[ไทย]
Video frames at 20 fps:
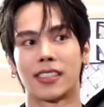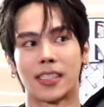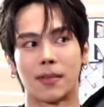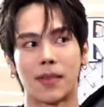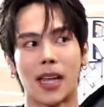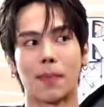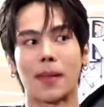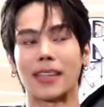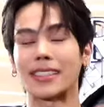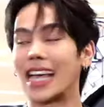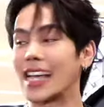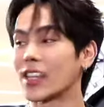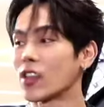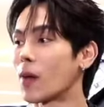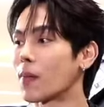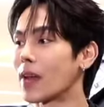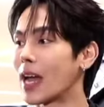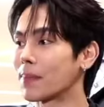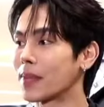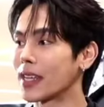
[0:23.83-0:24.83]
สำหรับกระแส
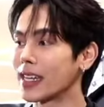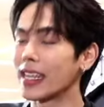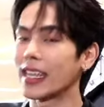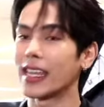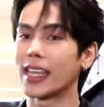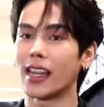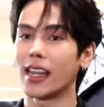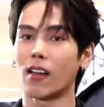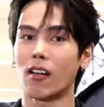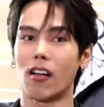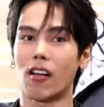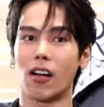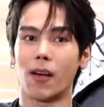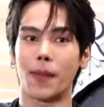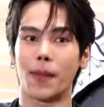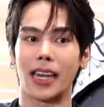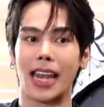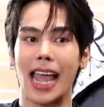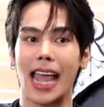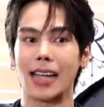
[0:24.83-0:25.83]
ตอบรับที่ดี แล้วก็
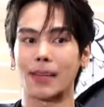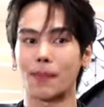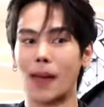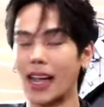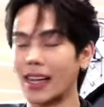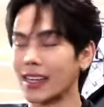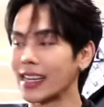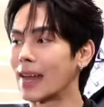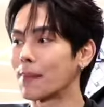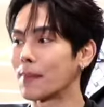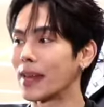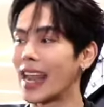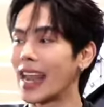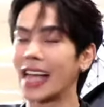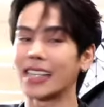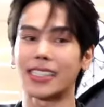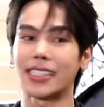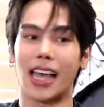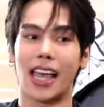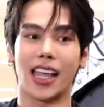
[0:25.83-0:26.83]
เป็นแรงผลักดันเป็น
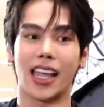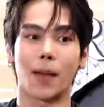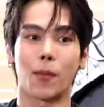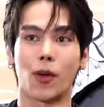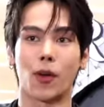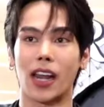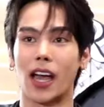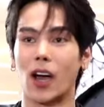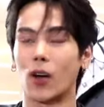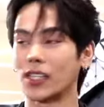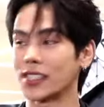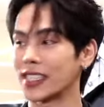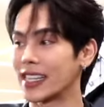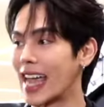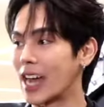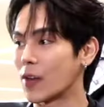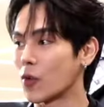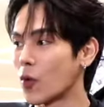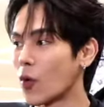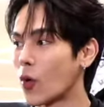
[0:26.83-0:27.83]
แรงใจให้กับพวกเรานละแส
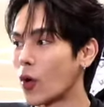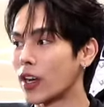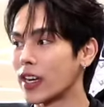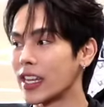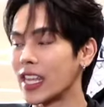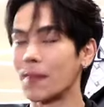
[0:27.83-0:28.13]
ดงทุกคน